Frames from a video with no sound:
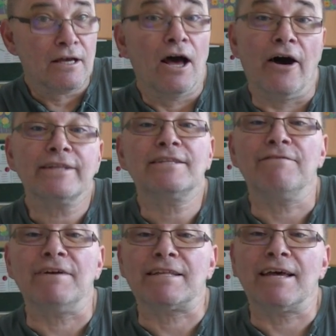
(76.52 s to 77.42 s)
Heute
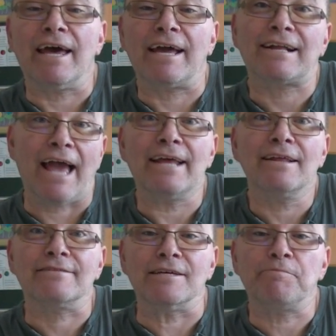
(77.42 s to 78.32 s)
wieder ein
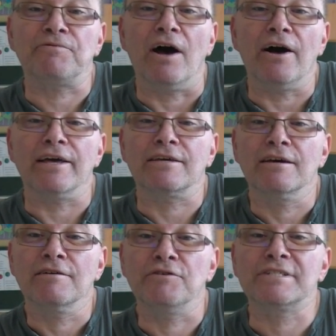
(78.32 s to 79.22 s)
kleiner Tipp für euch
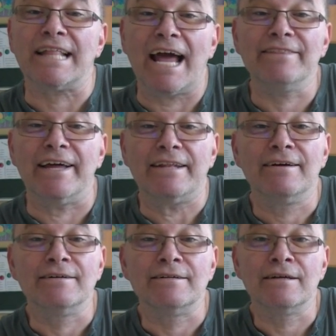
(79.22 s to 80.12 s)
fürs Lernen.
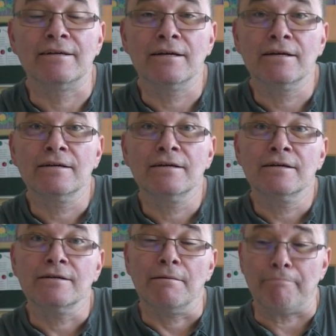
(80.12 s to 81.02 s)

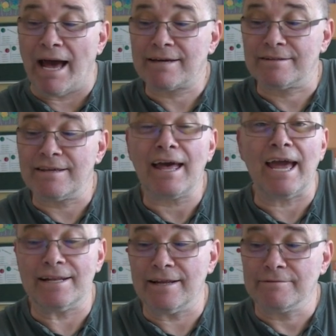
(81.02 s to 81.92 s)
Macht ihr
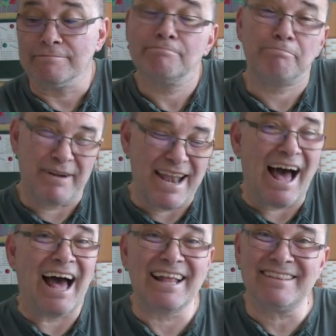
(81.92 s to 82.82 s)
einen
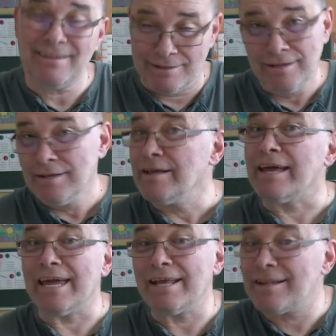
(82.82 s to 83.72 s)
Plan,
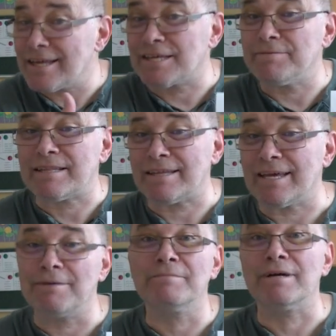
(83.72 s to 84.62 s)
ähnlich wie
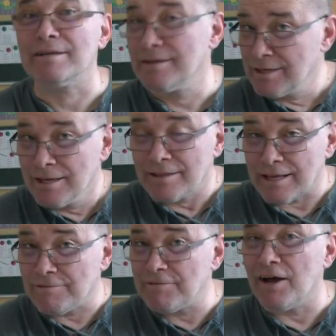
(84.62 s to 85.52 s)
dem,
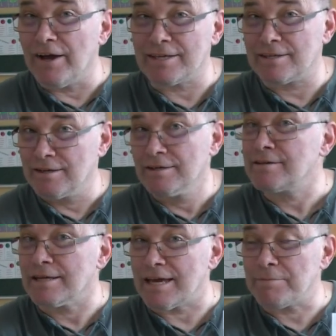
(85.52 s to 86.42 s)
den wir euch
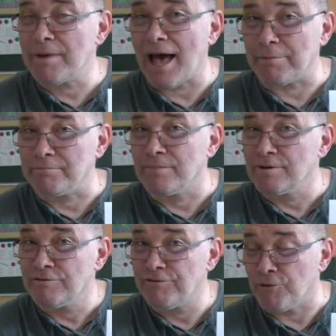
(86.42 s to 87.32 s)
gegeben haben
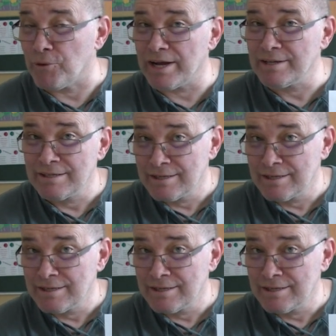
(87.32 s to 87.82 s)
vor